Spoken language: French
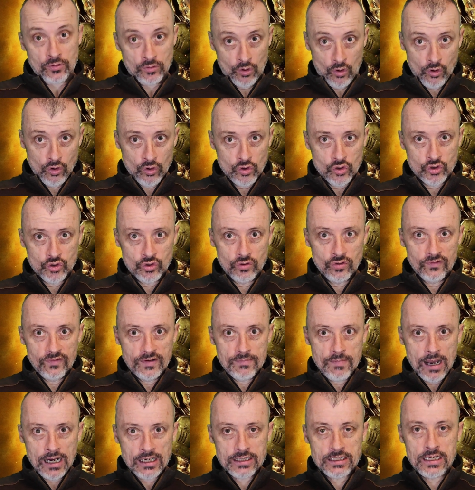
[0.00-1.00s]
Donc le jeu
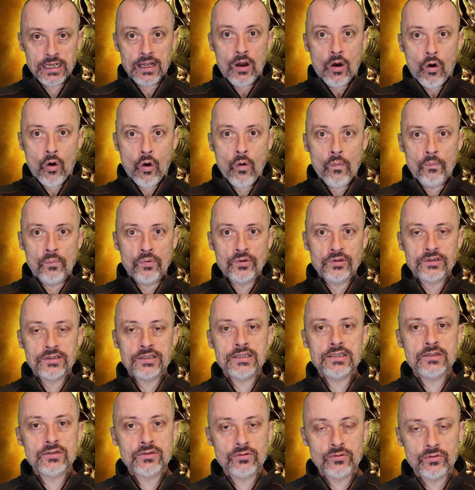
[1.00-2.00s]
devait marcher aux
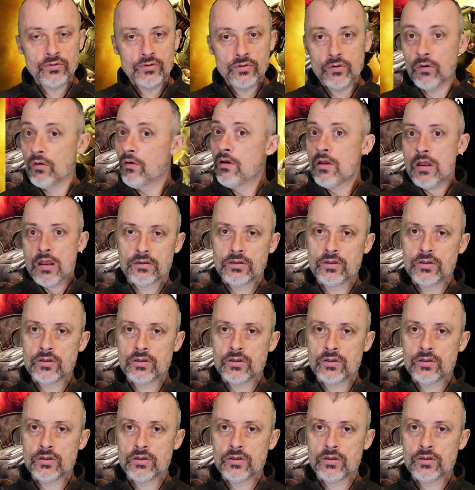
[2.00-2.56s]
petits oignons.